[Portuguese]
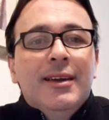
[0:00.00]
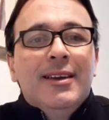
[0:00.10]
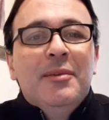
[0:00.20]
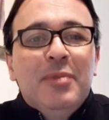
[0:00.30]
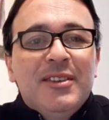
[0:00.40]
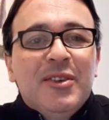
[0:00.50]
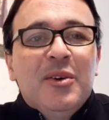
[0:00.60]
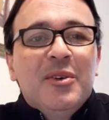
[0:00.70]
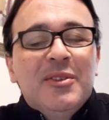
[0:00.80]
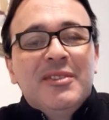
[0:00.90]
E aí,
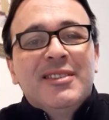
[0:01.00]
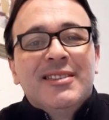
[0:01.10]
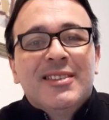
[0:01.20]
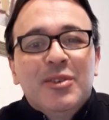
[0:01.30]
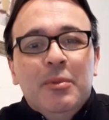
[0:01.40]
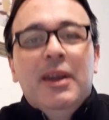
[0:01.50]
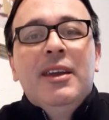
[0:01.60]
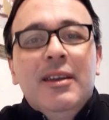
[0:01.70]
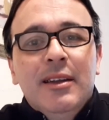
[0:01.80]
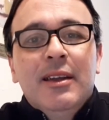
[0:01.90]
pessoal, tudo
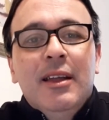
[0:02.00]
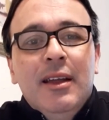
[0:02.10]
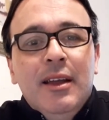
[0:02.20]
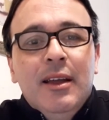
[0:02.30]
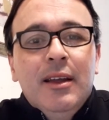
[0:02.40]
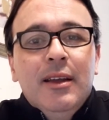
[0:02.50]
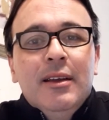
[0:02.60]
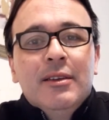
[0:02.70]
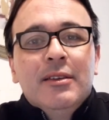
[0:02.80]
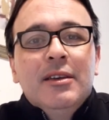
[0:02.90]
bem?
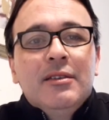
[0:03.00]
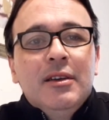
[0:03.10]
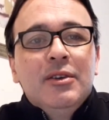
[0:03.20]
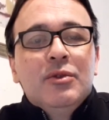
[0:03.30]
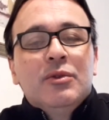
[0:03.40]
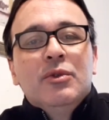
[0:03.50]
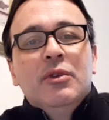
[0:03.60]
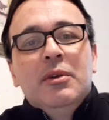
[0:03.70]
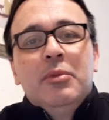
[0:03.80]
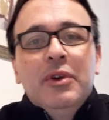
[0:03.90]
Desejo tudo
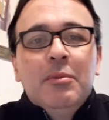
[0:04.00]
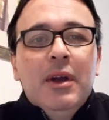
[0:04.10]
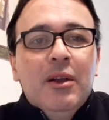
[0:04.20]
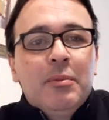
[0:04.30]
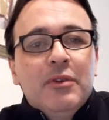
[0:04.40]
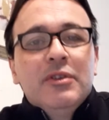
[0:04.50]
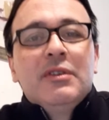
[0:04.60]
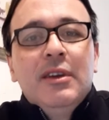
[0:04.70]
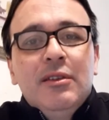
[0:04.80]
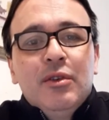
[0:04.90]
de bom e de melhor para
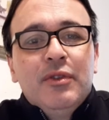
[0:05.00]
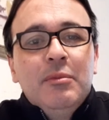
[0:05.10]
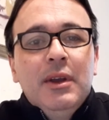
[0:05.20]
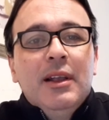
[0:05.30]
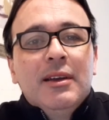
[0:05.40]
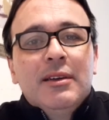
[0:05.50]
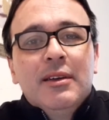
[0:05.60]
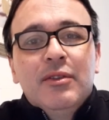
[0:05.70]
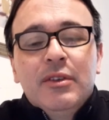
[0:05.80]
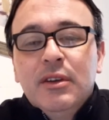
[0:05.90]
você e sua família,
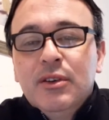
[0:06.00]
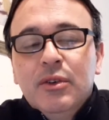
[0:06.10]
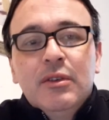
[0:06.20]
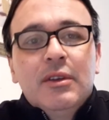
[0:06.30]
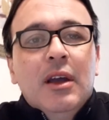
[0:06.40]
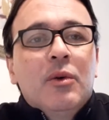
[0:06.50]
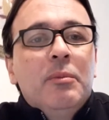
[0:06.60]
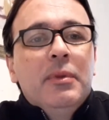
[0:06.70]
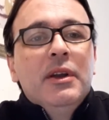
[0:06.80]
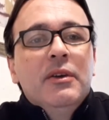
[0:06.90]
vocês todos que
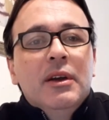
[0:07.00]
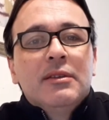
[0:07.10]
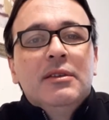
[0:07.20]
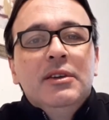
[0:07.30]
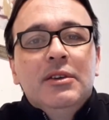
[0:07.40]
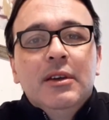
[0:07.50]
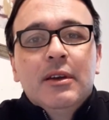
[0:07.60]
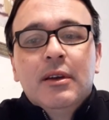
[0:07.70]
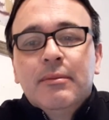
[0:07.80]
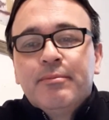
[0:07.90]
acompanham e assistem.
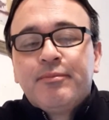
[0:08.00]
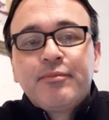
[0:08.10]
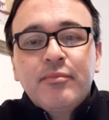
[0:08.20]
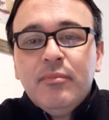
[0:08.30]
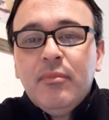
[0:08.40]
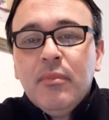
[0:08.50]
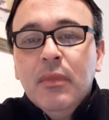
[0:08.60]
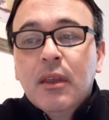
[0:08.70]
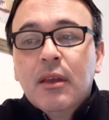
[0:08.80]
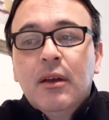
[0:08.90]

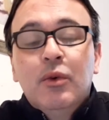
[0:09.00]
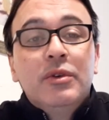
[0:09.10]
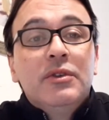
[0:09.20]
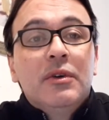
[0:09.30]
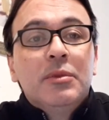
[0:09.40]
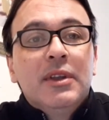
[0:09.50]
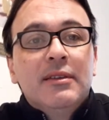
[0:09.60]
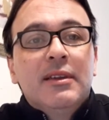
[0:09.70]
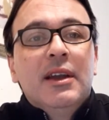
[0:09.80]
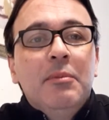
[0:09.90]
Hoje vamos dar
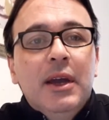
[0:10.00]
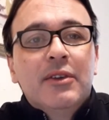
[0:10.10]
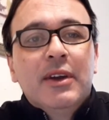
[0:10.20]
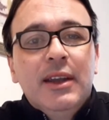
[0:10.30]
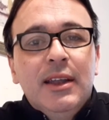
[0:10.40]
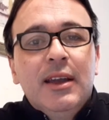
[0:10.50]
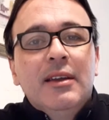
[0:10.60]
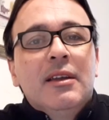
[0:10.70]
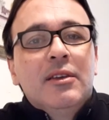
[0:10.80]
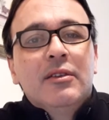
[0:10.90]
seguimento aqui, né,
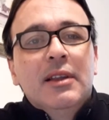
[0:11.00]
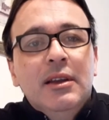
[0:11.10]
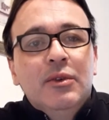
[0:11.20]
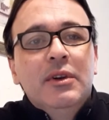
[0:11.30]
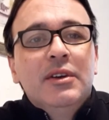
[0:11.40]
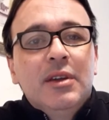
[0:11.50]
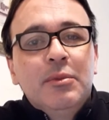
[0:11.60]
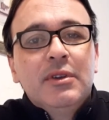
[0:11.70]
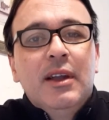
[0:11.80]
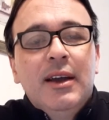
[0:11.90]
na nossa leitura.
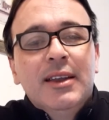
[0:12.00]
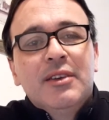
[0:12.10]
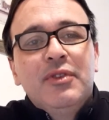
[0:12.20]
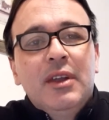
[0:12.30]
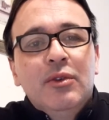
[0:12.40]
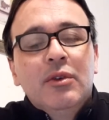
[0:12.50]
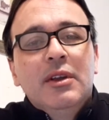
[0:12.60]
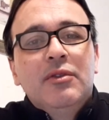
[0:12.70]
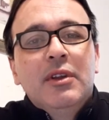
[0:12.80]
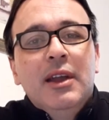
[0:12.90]
Estamos na reta final do
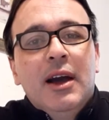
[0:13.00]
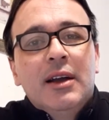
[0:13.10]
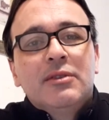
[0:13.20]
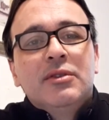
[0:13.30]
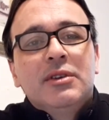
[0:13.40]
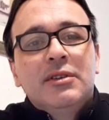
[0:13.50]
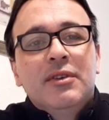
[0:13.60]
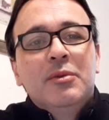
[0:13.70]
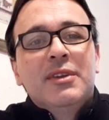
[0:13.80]
livro de Atos. Vamos